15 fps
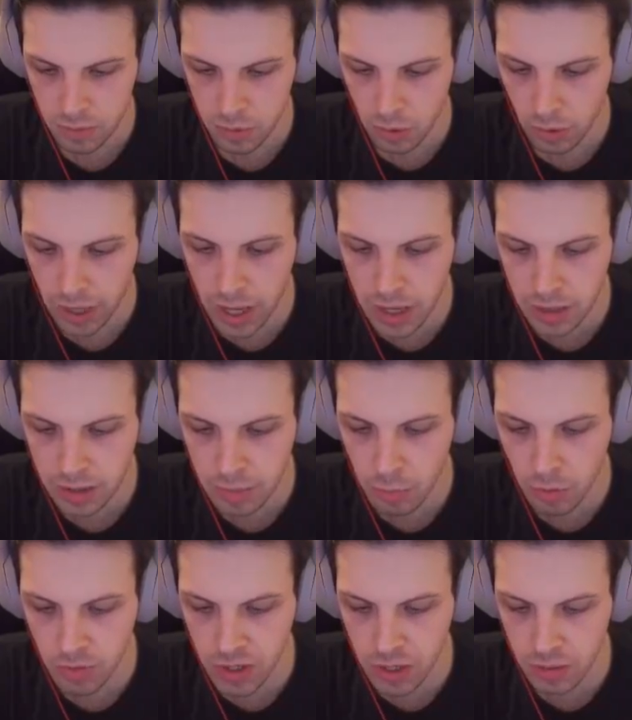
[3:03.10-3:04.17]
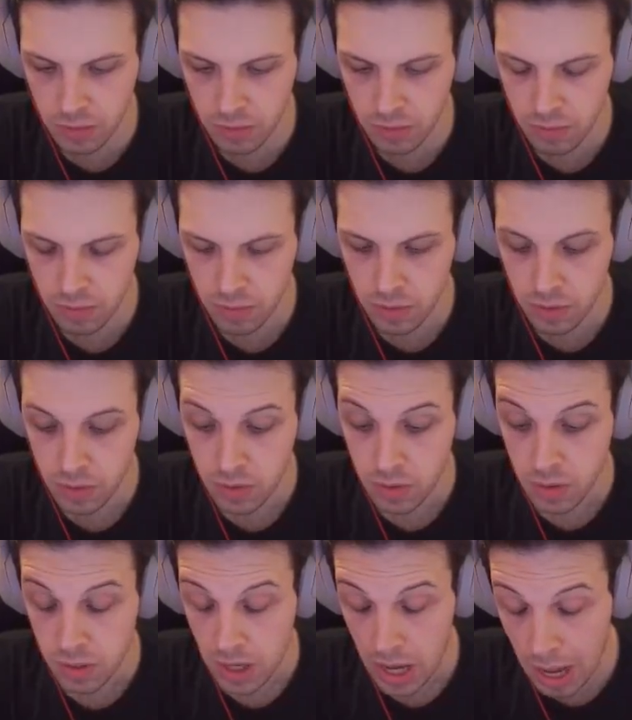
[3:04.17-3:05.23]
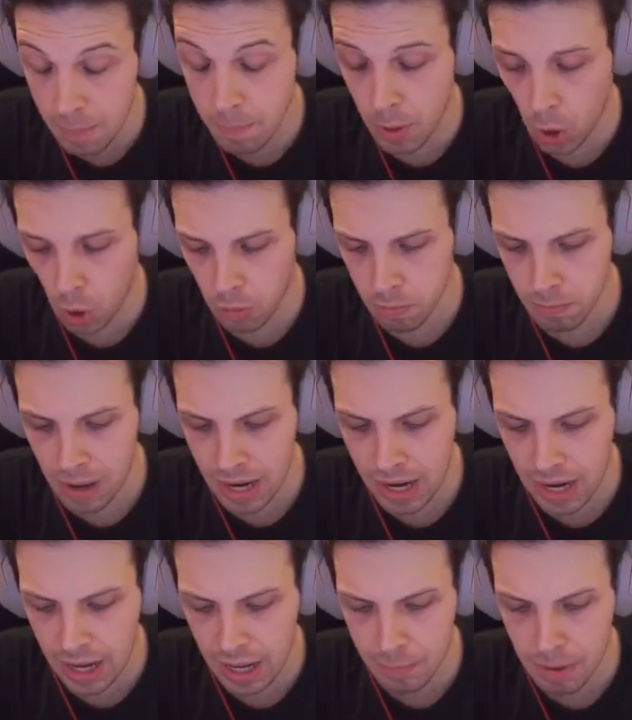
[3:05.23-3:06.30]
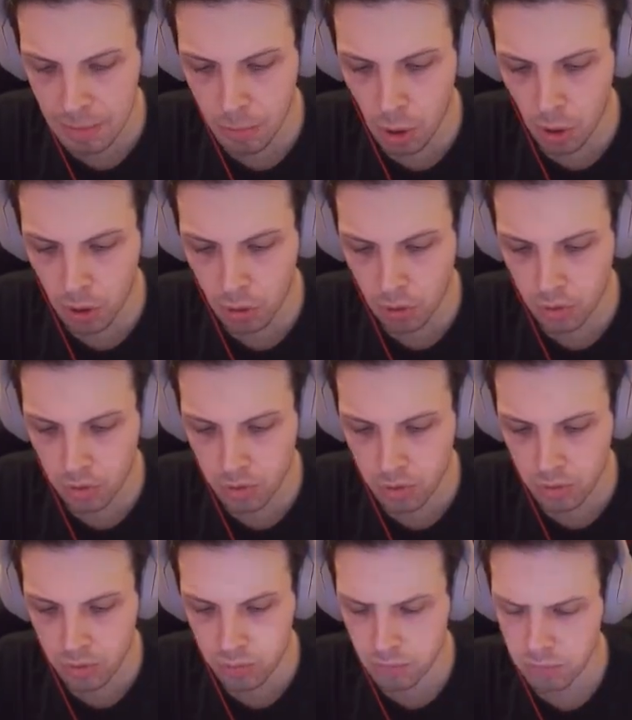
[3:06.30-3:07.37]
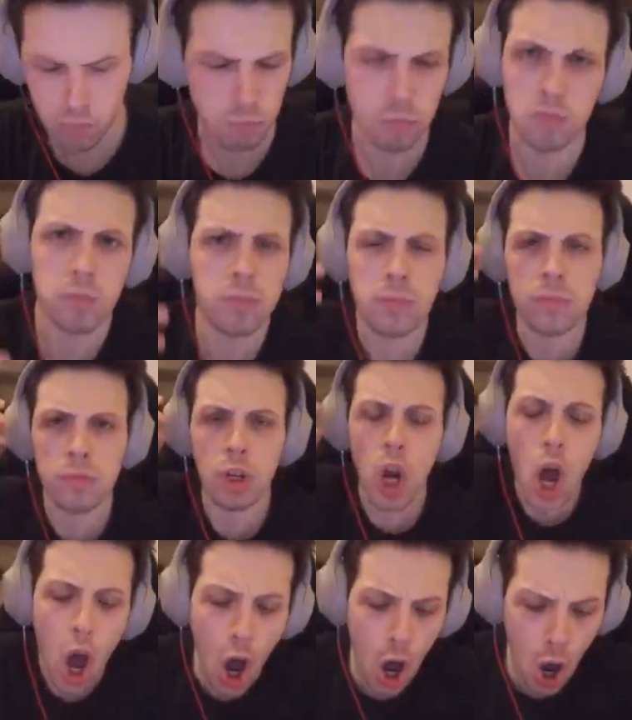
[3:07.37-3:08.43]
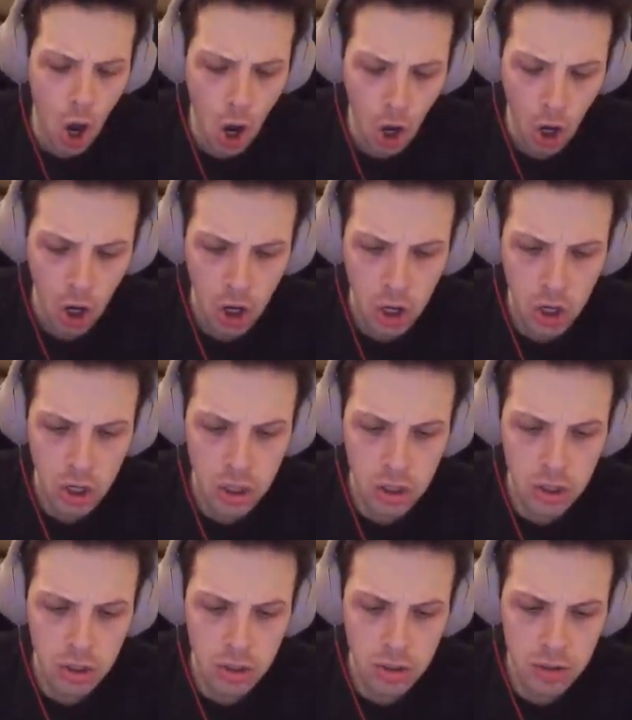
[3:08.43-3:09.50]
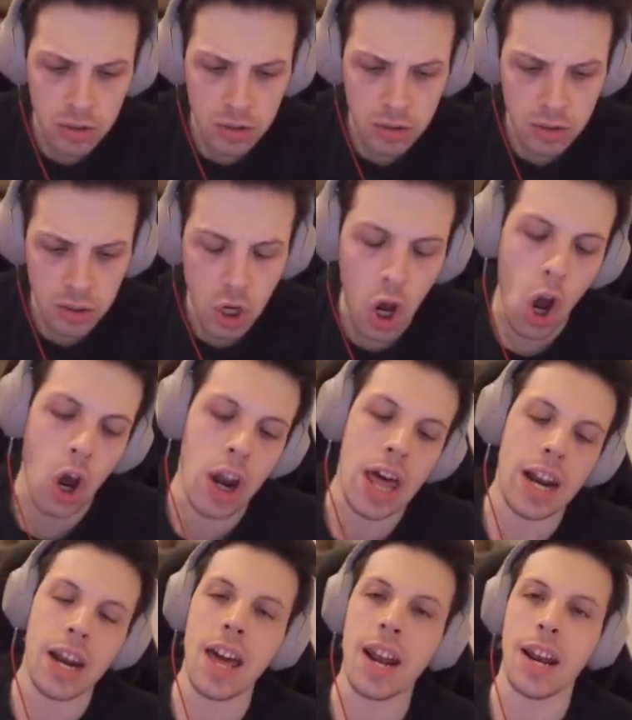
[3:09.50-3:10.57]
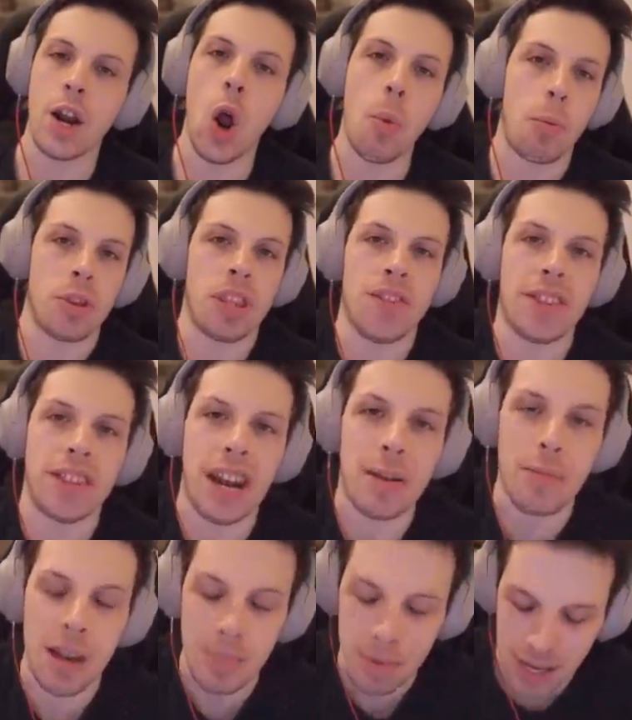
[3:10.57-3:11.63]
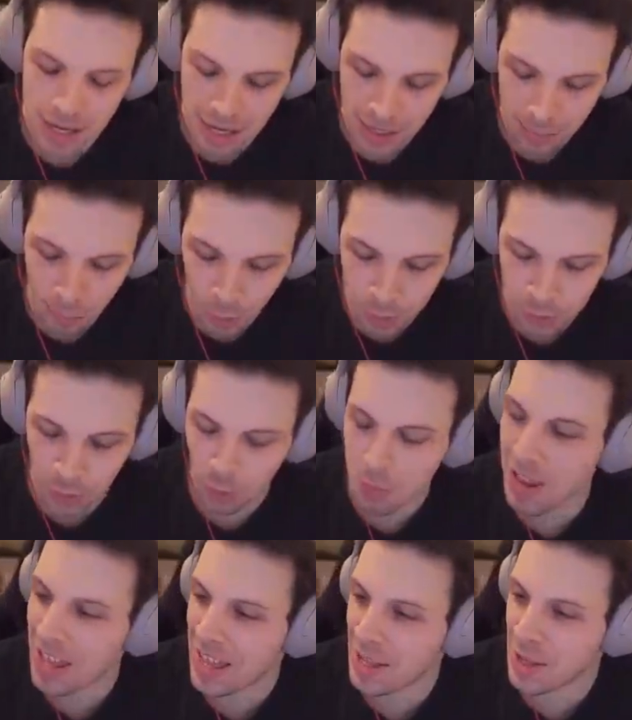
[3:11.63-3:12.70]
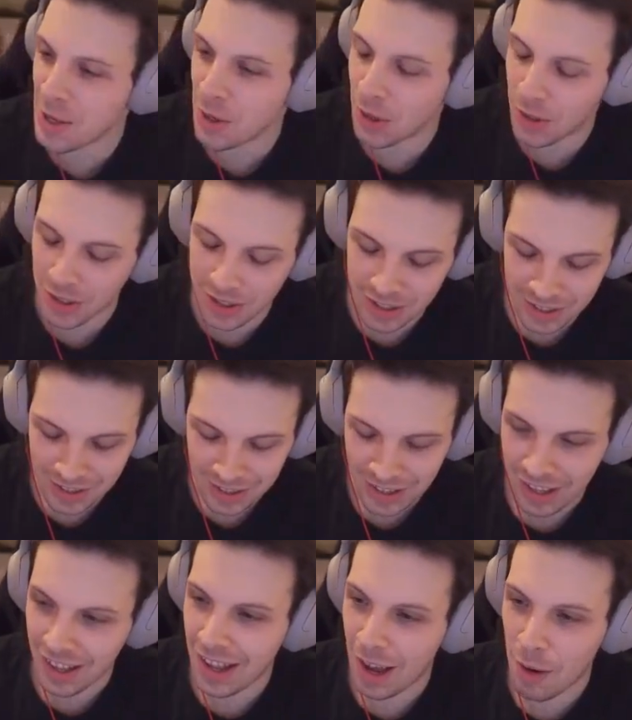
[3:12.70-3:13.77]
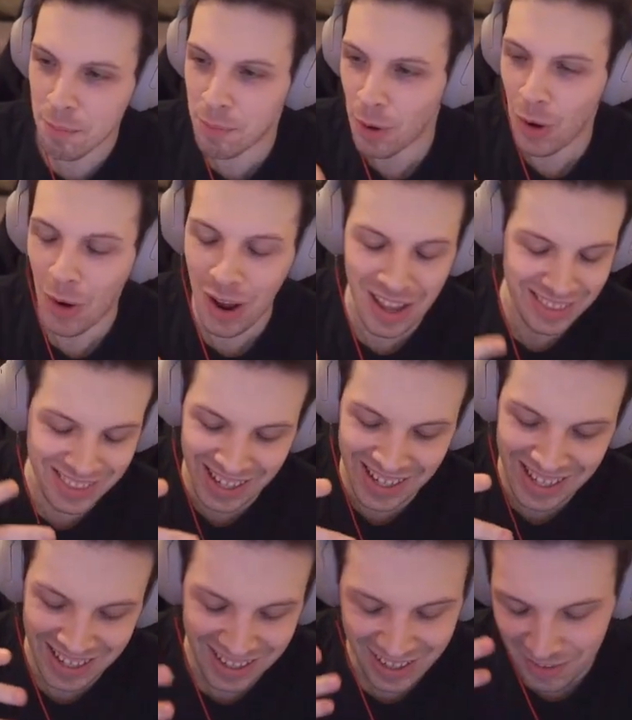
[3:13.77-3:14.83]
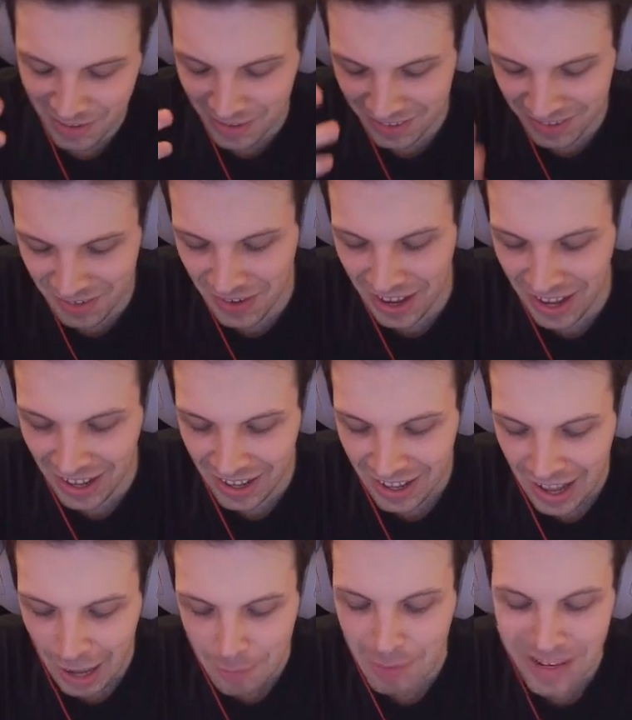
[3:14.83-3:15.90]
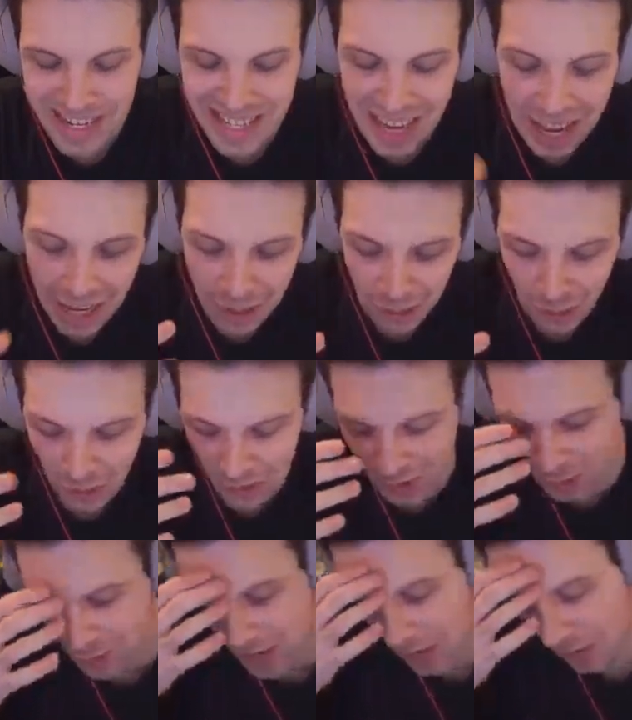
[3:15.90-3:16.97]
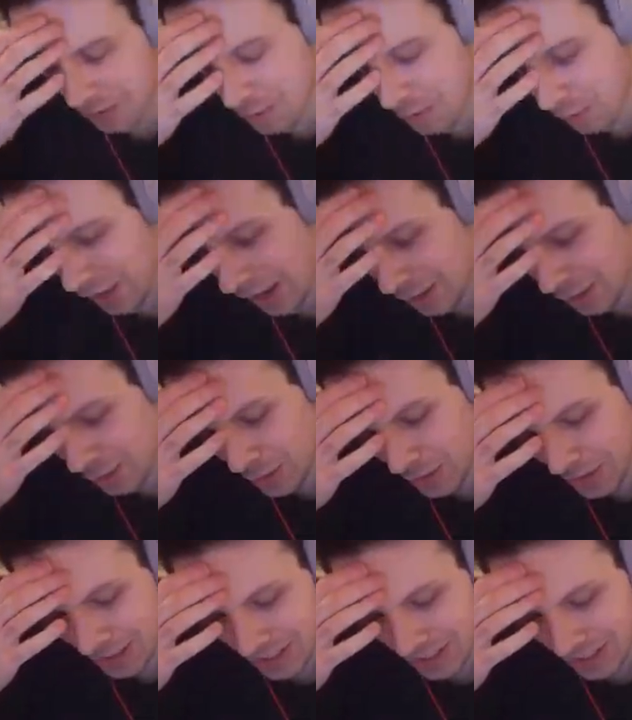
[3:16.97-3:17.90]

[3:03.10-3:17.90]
Ok, andiamo così. Ah però, bel, bel blocco. No! No, l'RR no, potevi tirare mille main, era molto meglio. Ha un po' attraia, insomma, ha panicato, non so bene cosa abbia fatto.